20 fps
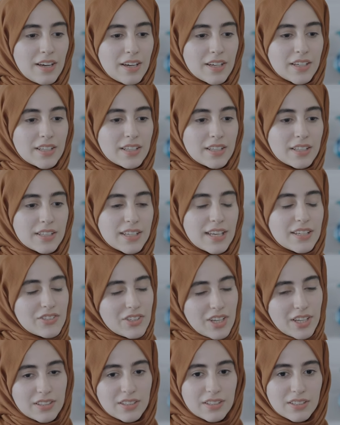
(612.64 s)
E,
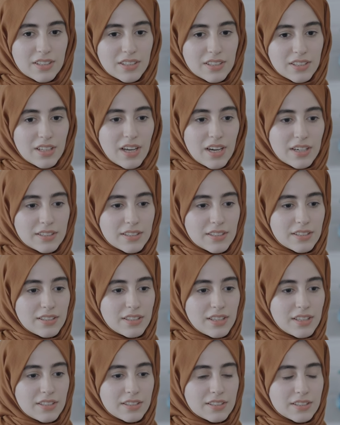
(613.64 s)
geçen yıllarda
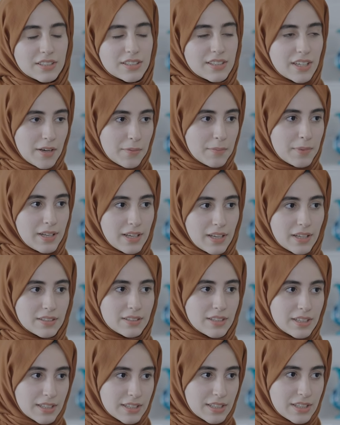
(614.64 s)
da iki ameliyat
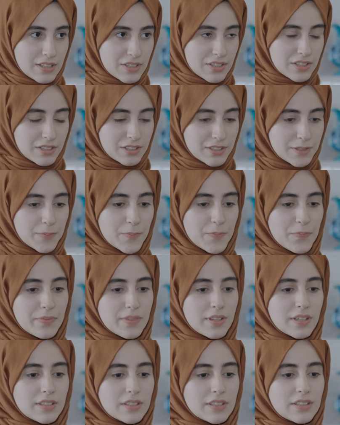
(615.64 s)
daha geçirdim.
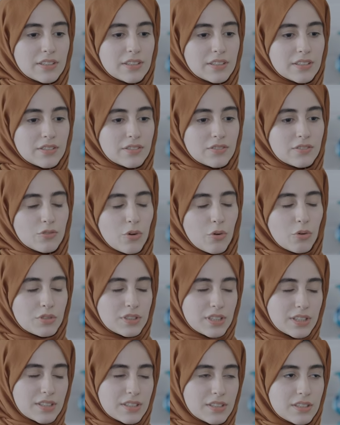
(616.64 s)
E,
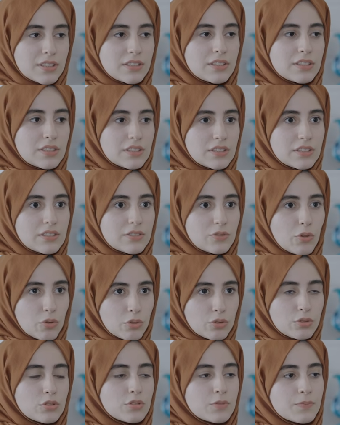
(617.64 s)
oradaki e,
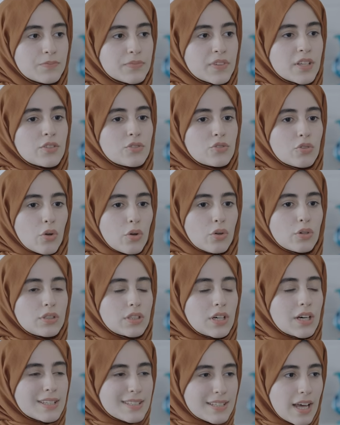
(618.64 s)
doku çok
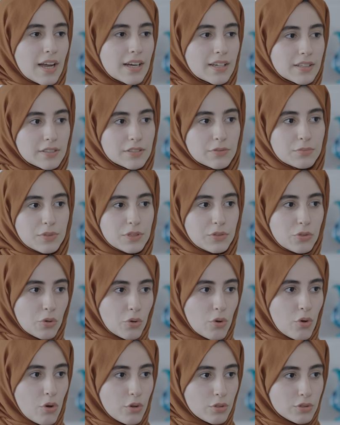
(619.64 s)
hasarlı bir
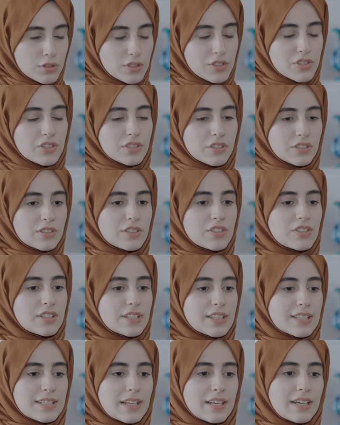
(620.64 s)
doku olduğu için,
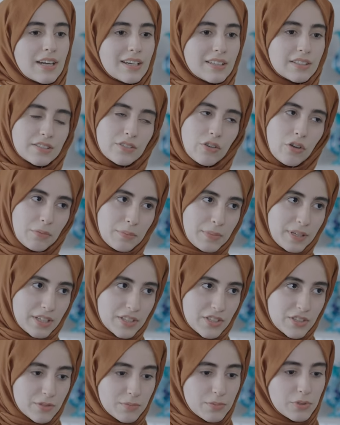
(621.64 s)
işte zarar görmeye
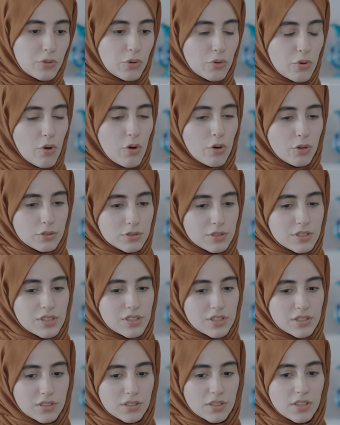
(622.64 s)
açık bir doku olduğu
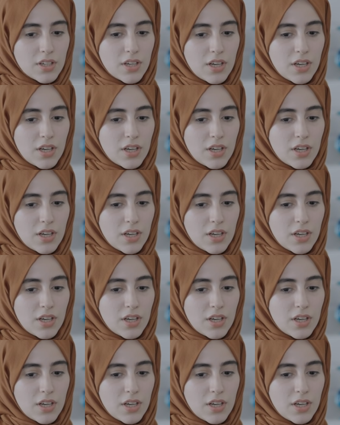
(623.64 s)
için